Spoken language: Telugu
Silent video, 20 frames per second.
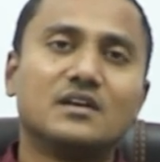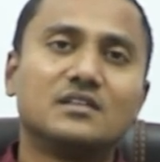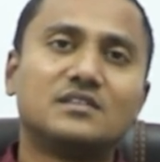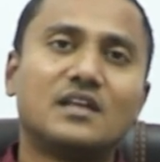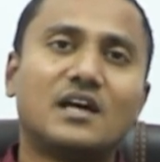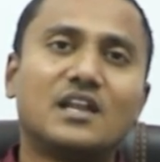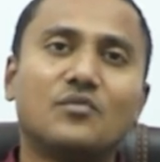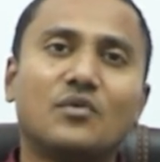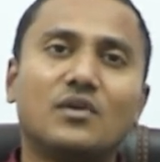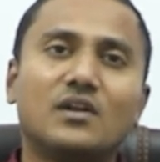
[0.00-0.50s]

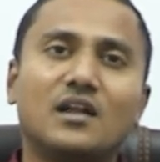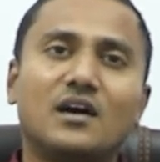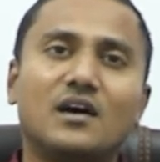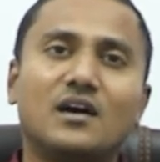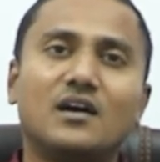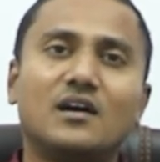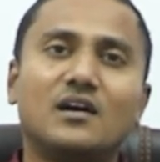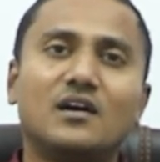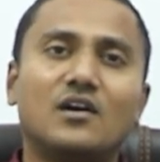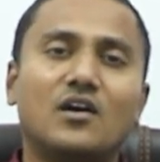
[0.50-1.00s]
దానివల్ల
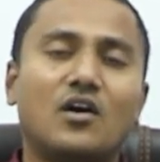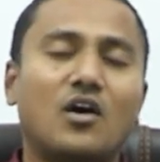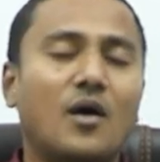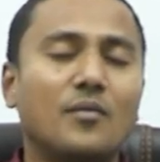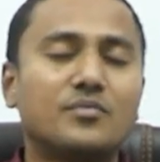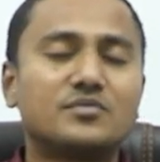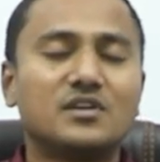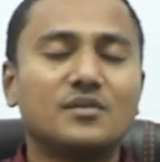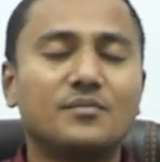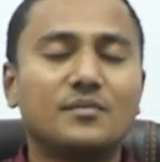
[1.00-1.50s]

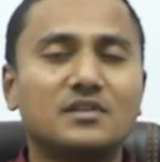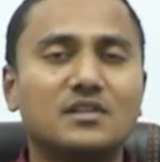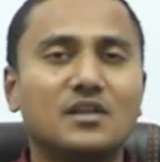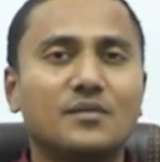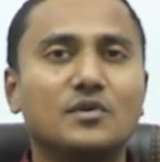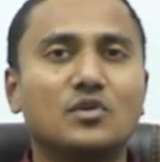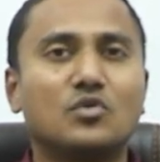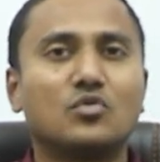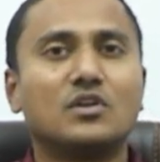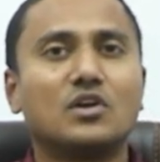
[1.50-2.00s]
ఆప్షన్ల మీద
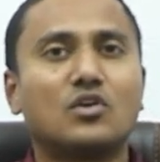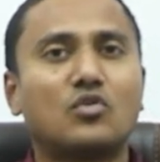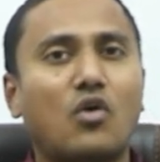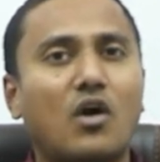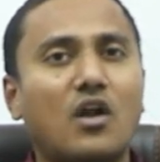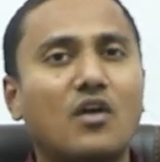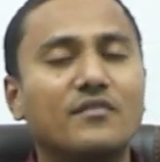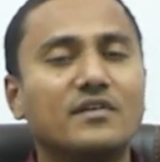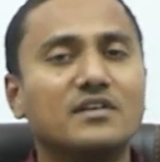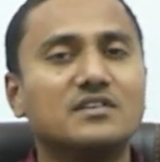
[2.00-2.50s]
మీకున్న
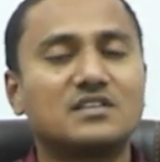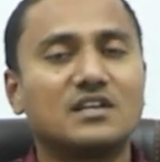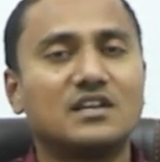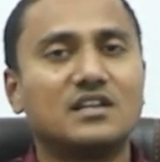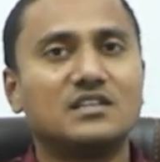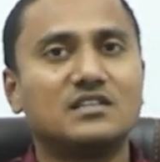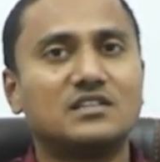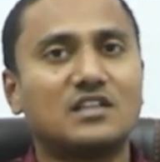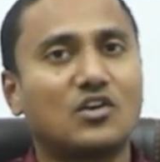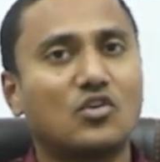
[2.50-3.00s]
కాన్ఫిడెన్స్
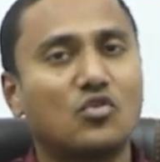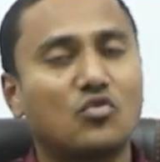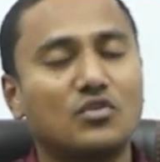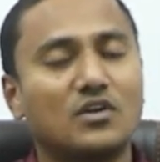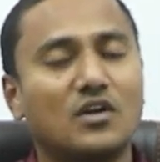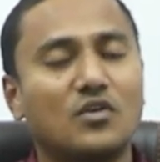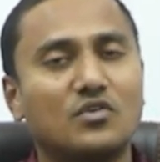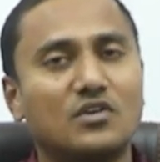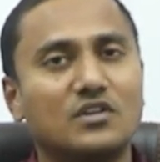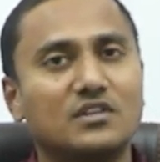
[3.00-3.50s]
అనేది
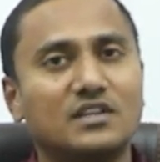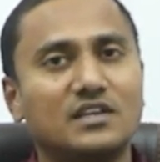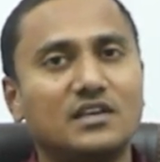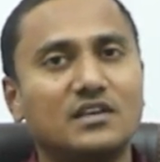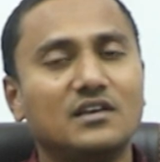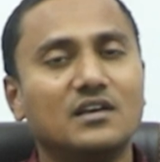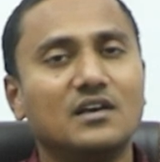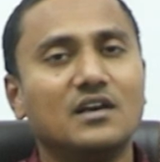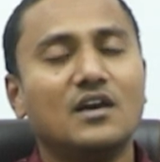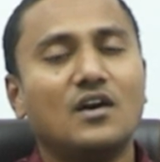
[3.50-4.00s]
తగ్గకుండా ఉంటుంది
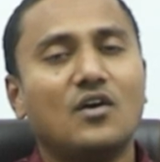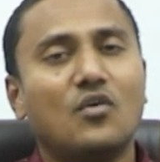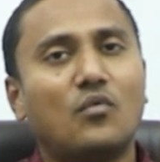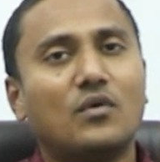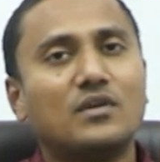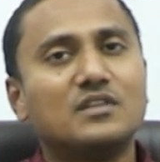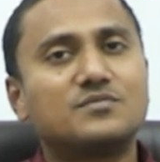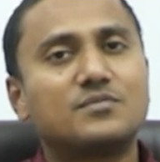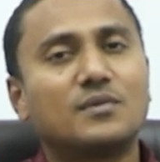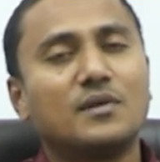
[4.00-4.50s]

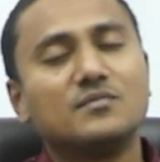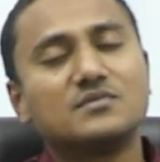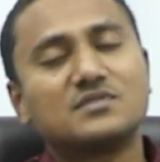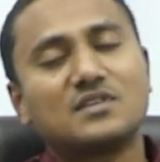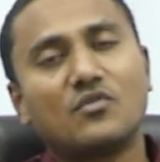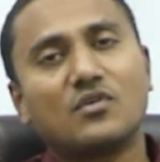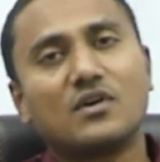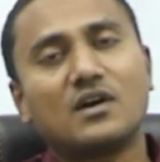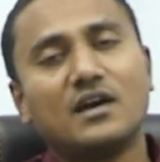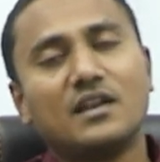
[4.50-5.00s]
వన్స్
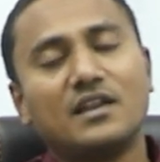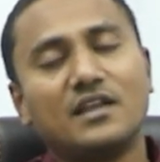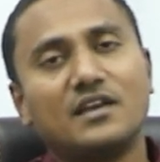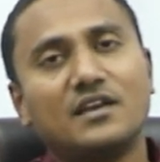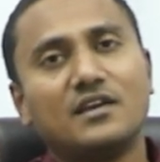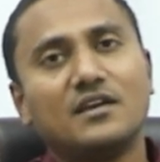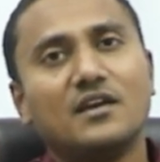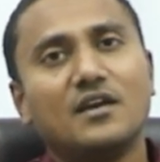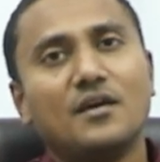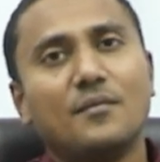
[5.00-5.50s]
ఫిల్మ్స్ అవ్వగానే
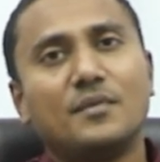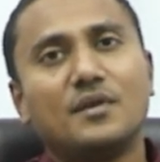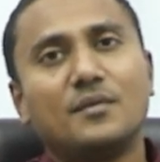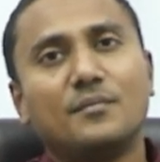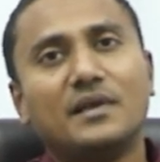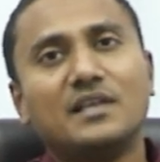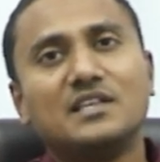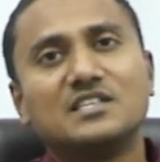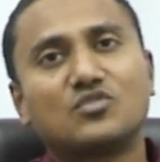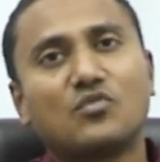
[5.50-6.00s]
మీరు
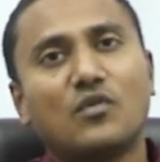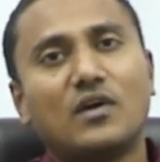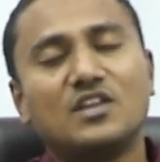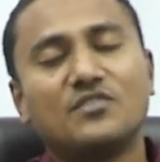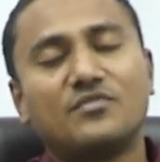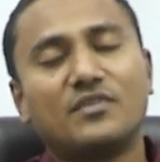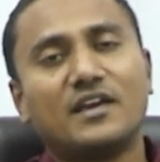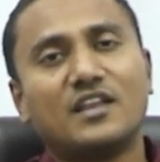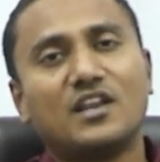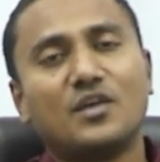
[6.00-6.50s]
మెయిన్స్
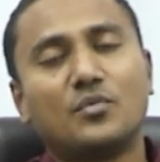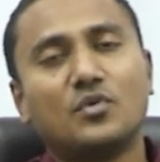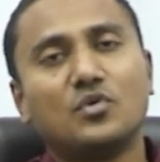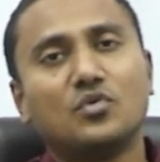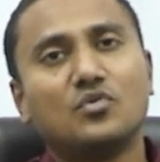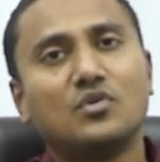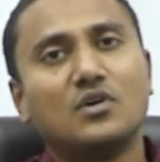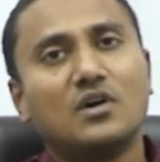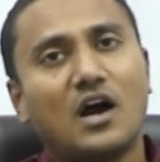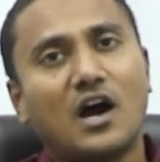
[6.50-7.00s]
క్వాలిఫై
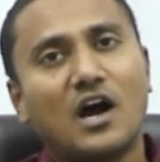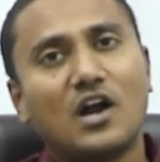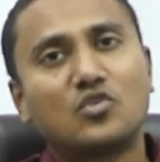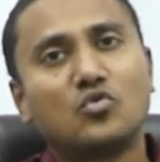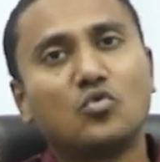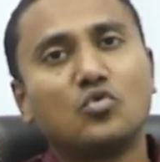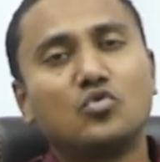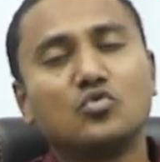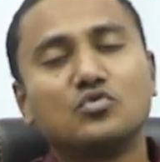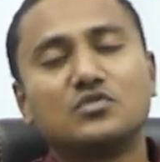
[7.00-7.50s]
అయినప్పుడు ఆ
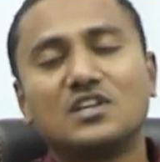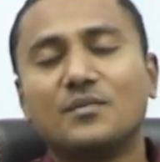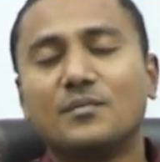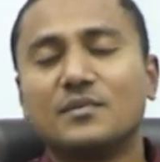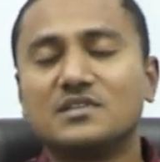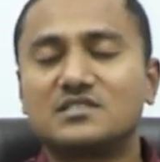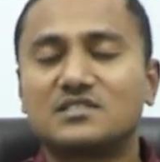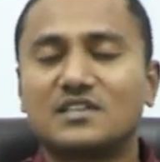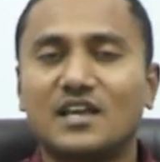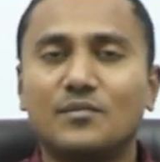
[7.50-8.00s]
టూ టు త్రీ
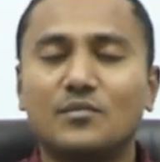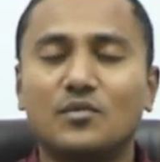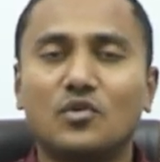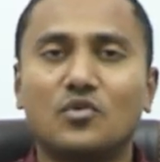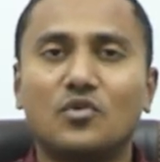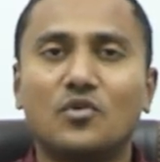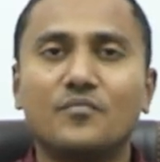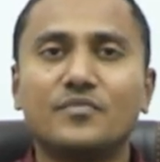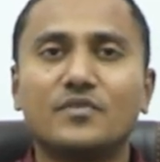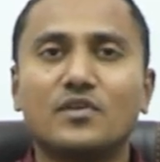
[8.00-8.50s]
మంత్స్
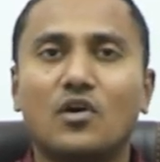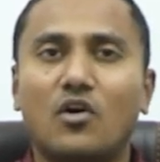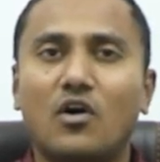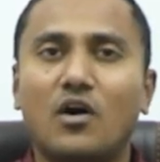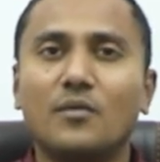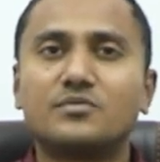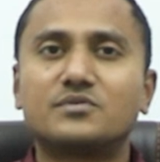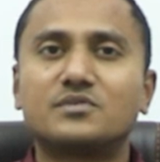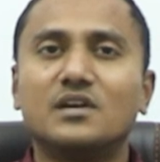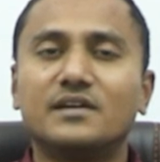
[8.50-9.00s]
టైంలో
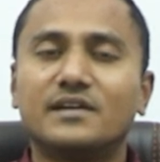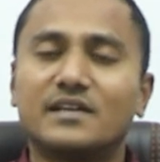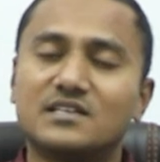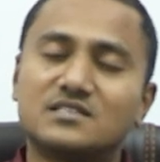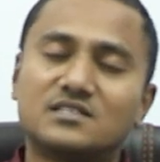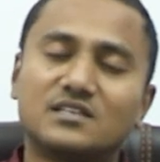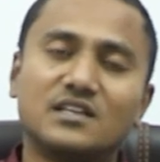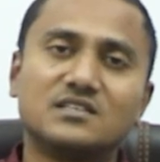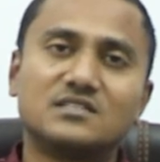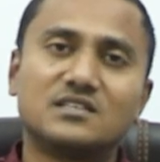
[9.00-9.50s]
ఆప్షనల్
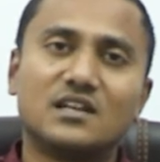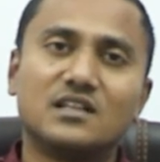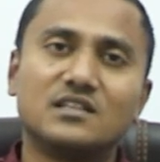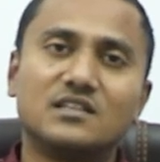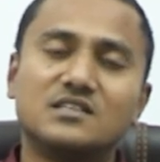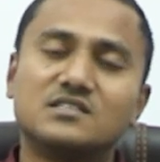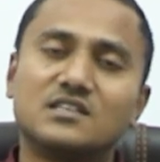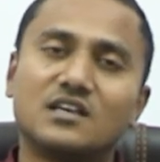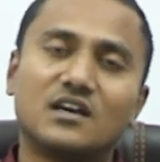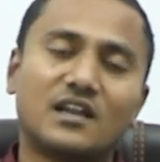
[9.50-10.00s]
టెస్ట్ సిరీస్
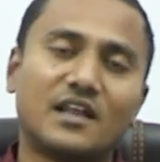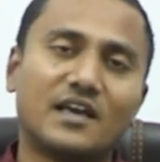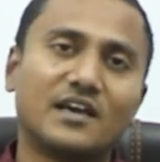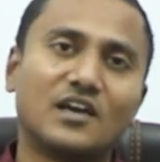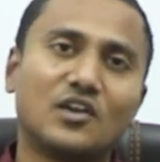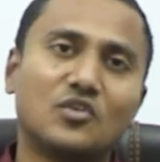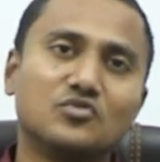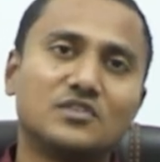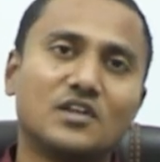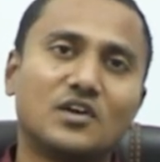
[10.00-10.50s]
అనేది ఈజీగా
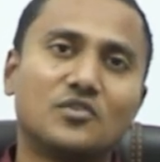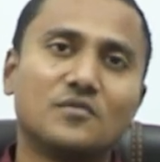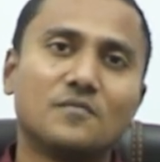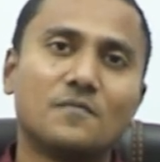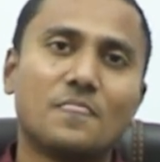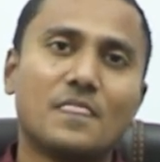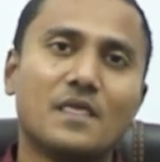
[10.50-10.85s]
రాయగలుగుతారు